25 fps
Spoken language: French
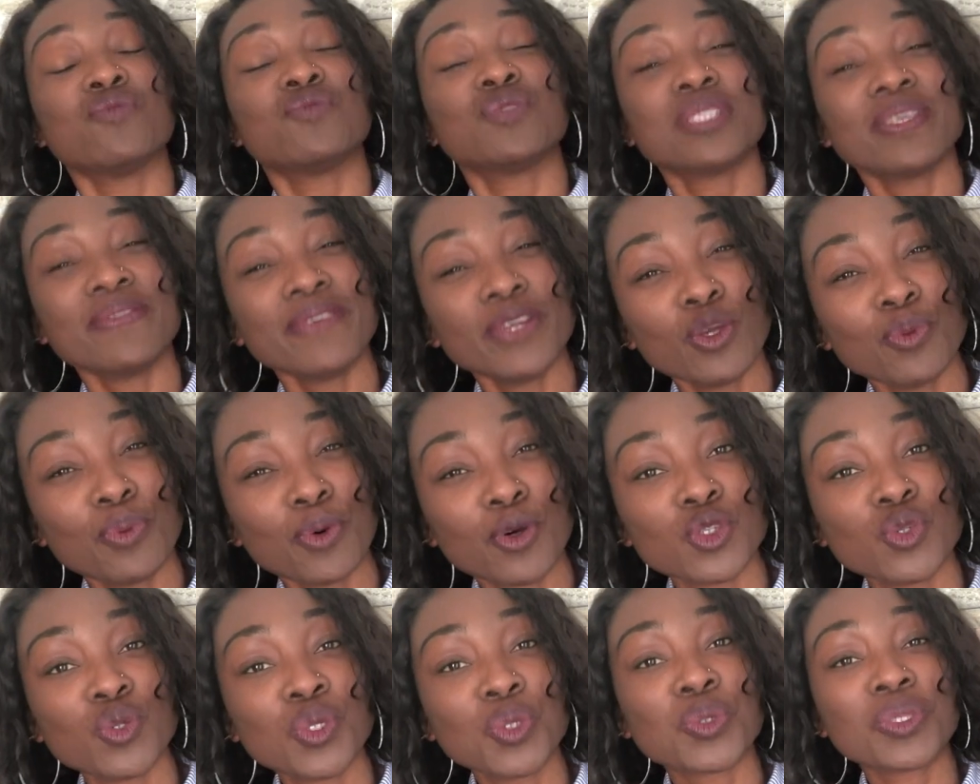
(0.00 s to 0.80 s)
vous savez le
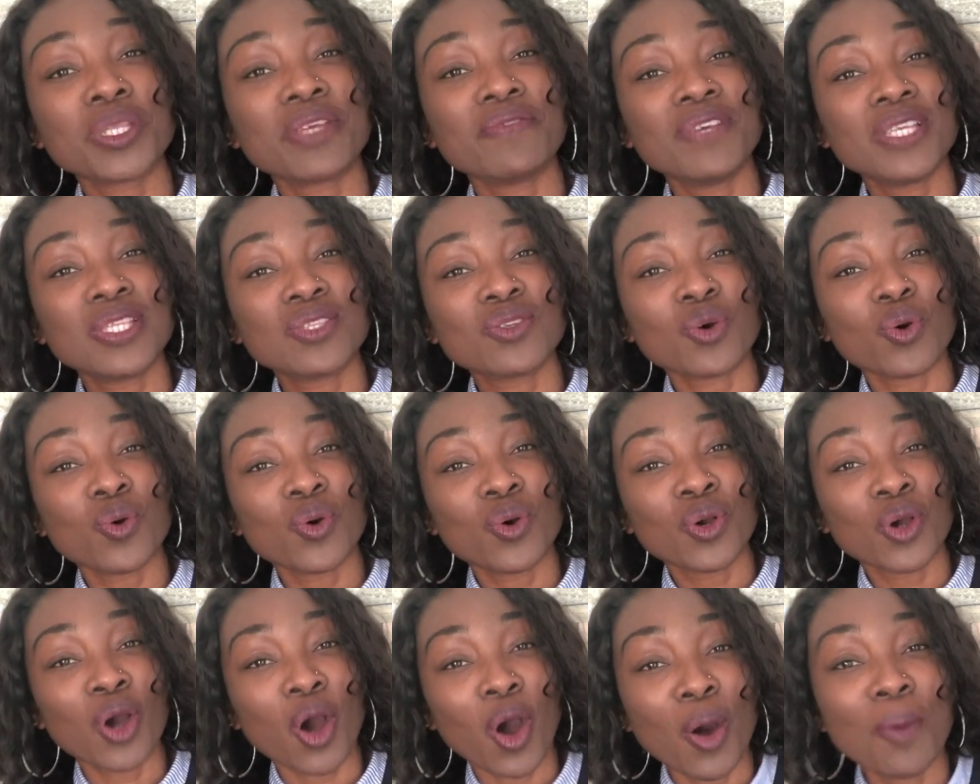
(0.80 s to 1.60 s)
produit qu'on évite
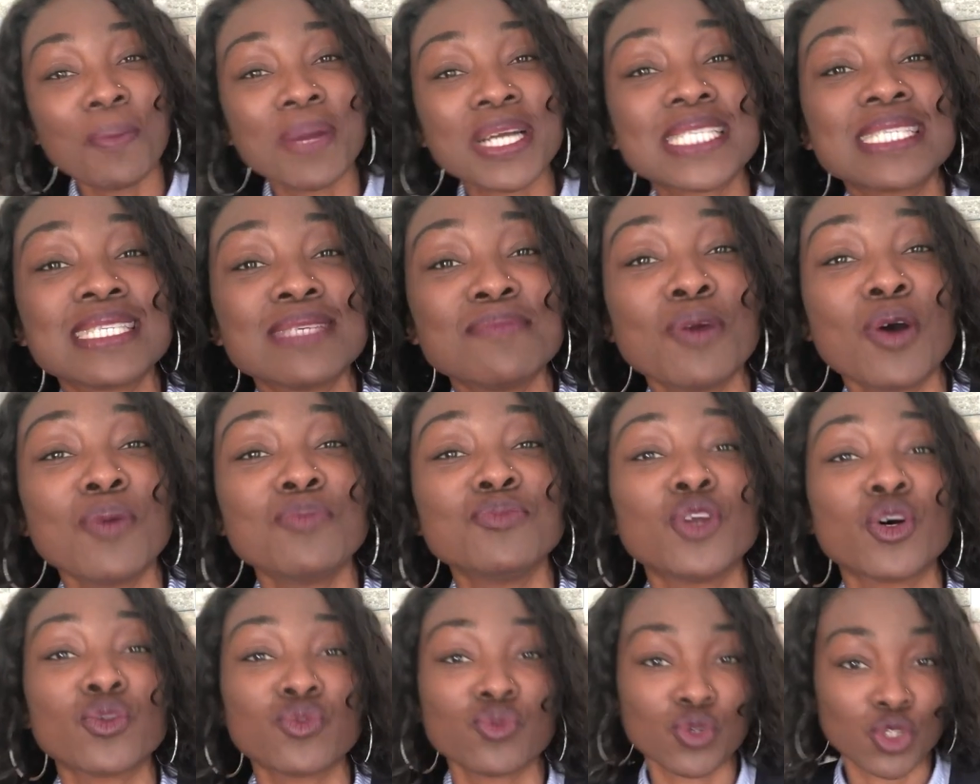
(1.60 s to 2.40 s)
au grand
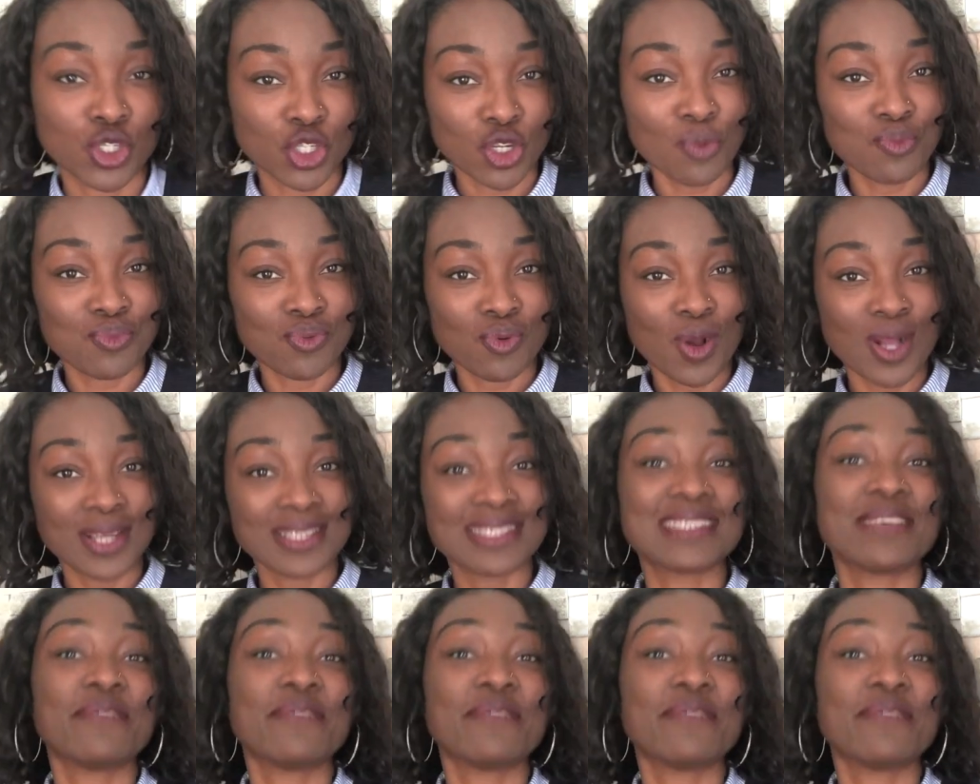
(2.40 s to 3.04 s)
maximum dans nos shampoings,